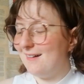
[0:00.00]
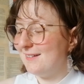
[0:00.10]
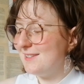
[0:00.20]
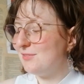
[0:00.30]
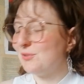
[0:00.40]

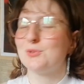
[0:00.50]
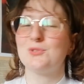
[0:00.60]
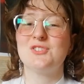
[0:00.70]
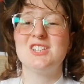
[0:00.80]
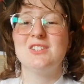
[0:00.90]
un livre
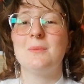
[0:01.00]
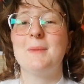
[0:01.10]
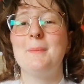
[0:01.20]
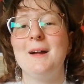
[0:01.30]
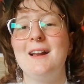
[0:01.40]
que j'ai dans
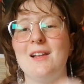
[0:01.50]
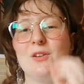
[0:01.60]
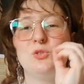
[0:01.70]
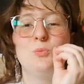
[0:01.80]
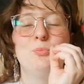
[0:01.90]
ma
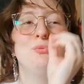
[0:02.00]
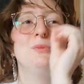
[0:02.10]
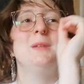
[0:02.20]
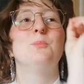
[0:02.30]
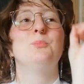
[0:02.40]
palle
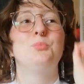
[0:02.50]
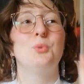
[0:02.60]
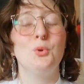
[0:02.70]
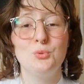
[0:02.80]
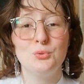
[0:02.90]
depuis
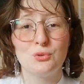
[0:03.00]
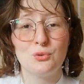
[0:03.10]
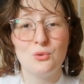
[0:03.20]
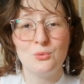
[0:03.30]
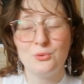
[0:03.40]
beaucoup
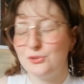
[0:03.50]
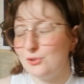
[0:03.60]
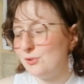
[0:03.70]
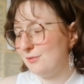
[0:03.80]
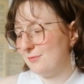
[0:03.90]
trop
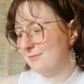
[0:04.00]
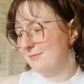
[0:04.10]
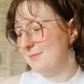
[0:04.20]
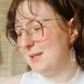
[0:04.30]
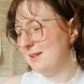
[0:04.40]
longtemps,
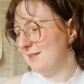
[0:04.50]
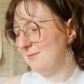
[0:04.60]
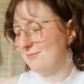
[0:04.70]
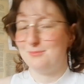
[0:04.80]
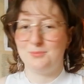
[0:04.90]

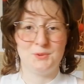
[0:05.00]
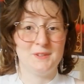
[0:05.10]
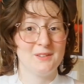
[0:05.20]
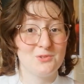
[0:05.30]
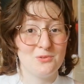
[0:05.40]
mais
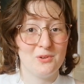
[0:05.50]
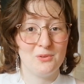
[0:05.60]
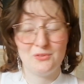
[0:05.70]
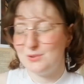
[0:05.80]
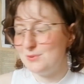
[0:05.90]
peut-être je vais
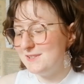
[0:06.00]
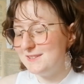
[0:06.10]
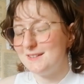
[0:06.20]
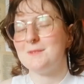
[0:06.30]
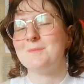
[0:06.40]
enfin le
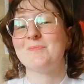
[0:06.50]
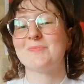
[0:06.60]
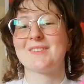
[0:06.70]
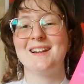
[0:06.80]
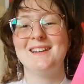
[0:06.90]
lire,
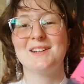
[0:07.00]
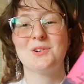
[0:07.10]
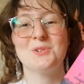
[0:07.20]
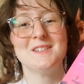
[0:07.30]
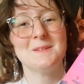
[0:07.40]
Les
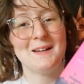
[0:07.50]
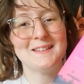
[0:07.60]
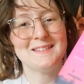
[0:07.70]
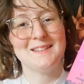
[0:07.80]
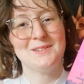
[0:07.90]
Chroniques
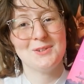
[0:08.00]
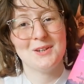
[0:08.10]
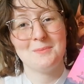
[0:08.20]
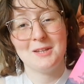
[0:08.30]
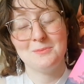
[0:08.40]
martiennes de
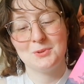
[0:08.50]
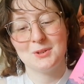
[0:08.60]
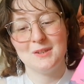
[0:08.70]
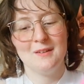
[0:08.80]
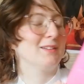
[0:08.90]
Ray
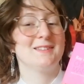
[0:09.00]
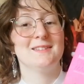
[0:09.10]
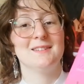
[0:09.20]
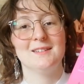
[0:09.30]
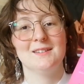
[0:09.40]
Bradbury,
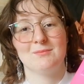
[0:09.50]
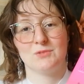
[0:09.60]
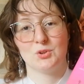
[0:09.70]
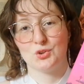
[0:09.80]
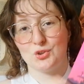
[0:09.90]
qui est,
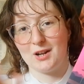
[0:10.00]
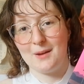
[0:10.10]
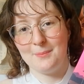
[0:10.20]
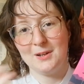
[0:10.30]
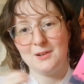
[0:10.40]
je le
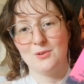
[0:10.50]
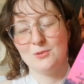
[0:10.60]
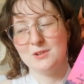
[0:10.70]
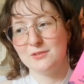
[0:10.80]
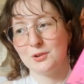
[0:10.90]
rappelle,
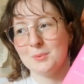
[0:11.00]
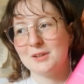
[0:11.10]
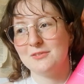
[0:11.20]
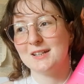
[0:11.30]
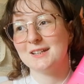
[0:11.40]
le livre
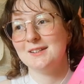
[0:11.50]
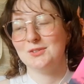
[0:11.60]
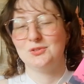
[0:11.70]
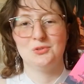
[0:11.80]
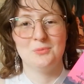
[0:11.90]
préféré
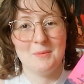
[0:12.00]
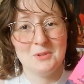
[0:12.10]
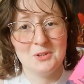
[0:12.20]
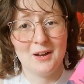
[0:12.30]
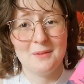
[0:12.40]
de ma
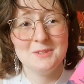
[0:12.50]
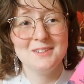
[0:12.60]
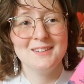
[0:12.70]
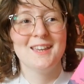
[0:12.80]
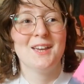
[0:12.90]
meilleure
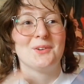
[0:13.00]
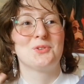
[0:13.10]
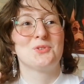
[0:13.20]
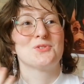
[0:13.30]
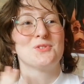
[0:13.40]
amie,
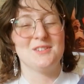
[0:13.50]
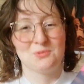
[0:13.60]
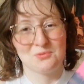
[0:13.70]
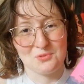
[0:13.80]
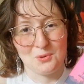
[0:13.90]
que je n'ai
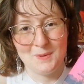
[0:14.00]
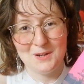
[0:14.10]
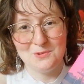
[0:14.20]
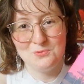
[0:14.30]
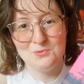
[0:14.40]
toujours
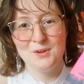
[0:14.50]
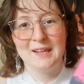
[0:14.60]
pas lu,